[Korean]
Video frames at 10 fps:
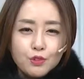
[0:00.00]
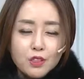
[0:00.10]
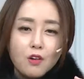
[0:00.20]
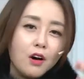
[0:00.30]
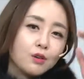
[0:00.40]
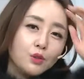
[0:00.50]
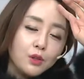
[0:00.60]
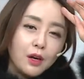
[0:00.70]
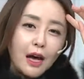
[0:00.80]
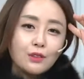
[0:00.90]

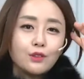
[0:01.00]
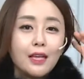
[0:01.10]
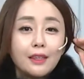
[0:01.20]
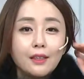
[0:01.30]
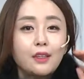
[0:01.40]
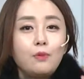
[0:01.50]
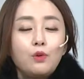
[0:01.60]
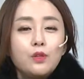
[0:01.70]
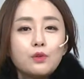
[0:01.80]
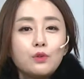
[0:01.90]
풍성하고 어. 아주 따뜻 따뜻해
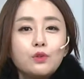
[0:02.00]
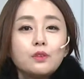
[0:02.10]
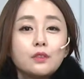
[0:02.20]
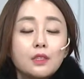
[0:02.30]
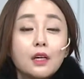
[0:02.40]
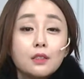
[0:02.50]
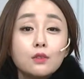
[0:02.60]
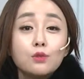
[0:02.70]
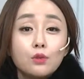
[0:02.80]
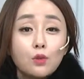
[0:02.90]
보이고 제가
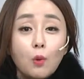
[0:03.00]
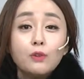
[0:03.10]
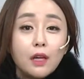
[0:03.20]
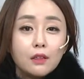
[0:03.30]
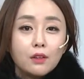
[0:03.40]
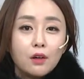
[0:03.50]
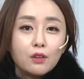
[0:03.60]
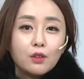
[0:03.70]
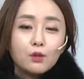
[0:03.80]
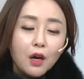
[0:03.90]
스스로도 너무 따뜻해요.
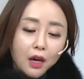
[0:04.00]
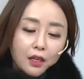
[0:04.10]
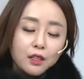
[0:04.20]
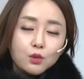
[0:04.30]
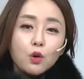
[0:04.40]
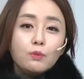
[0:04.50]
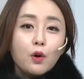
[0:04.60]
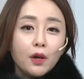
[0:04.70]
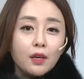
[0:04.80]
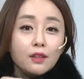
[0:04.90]
그리고 이
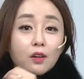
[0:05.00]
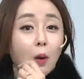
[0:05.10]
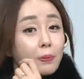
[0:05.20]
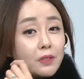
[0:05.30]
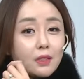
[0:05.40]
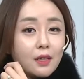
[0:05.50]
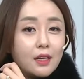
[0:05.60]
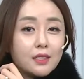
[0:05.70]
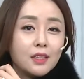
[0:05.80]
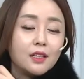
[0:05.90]
손목에 있는
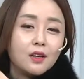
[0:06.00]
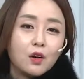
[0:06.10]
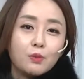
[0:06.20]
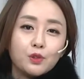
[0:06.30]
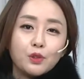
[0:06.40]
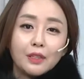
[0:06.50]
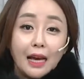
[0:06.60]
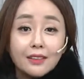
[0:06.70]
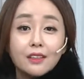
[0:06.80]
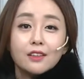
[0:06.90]
커프스까지 여러분
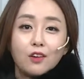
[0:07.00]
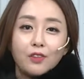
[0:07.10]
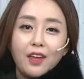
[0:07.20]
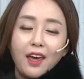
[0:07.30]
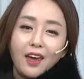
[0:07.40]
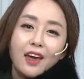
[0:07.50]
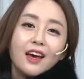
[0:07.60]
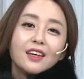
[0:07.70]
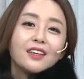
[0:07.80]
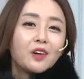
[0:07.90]
다 드리는 건데
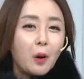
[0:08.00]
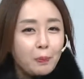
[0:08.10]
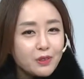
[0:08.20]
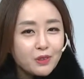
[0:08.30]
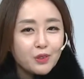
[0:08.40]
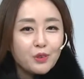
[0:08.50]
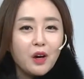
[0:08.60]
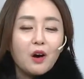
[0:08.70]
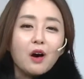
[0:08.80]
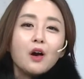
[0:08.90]
이
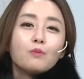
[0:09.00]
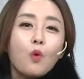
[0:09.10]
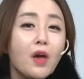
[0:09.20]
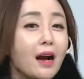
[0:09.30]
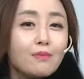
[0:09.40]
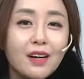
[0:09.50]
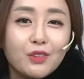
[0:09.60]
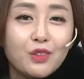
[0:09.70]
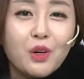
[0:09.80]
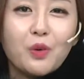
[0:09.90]
커프스도요
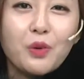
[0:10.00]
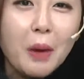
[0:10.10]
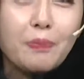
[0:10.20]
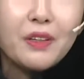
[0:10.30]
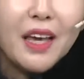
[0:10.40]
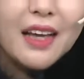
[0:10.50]
모양만 귀엽고 예쁜